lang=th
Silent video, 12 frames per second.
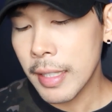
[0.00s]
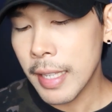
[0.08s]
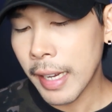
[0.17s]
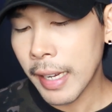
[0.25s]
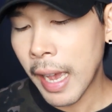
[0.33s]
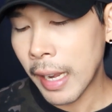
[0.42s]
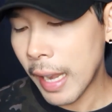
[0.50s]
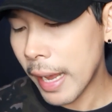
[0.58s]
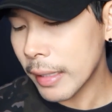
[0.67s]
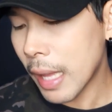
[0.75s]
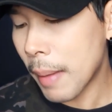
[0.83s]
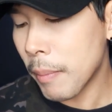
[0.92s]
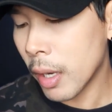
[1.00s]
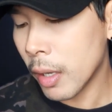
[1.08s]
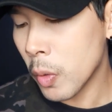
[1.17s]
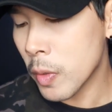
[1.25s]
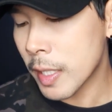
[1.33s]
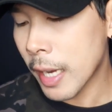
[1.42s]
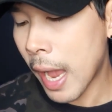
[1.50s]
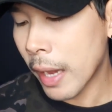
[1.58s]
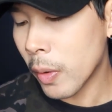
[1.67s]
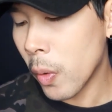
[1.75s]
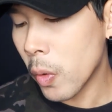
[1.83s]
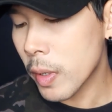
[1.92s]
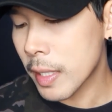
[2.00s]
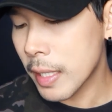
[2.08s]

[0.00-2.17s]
จากการไล่ตามบอลลูนสกายฮุก